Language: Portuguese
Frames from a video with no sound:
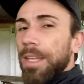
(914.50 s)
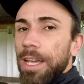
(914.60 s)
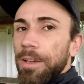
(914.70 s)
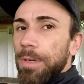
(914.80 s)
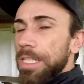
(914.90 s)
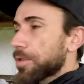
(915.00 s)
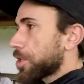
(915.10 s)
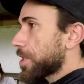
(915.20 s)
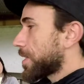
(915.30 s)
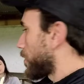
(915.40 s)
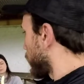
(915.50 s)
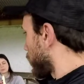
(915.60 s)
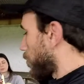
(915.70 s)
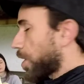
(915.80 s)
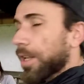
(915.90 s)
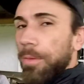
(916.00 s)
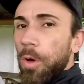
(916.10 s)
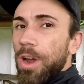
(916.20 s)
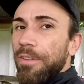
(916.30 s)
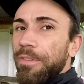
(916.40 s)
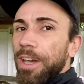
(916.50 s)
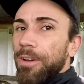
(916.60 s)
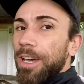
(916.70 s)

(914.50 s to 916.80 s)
Tá aí uma sugestão. Bora tomar um café